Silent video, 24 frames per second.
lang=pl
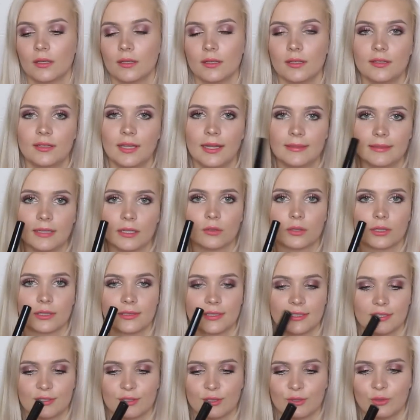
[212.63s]
I ten akurat
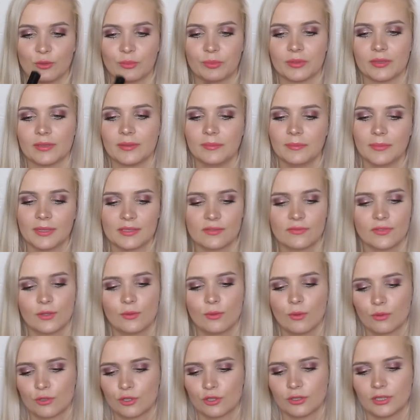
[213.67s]
jest do dupy. Ma
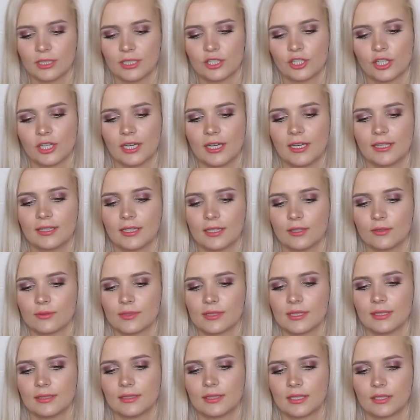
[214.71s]
zwykłą szczoteczkę, taką
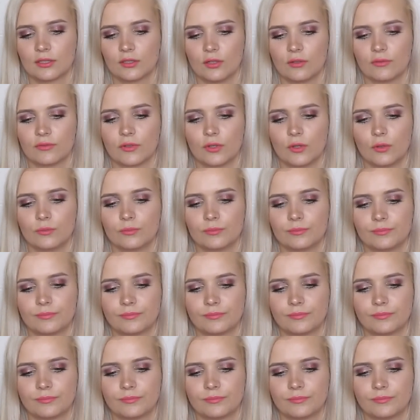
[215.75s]
standardową,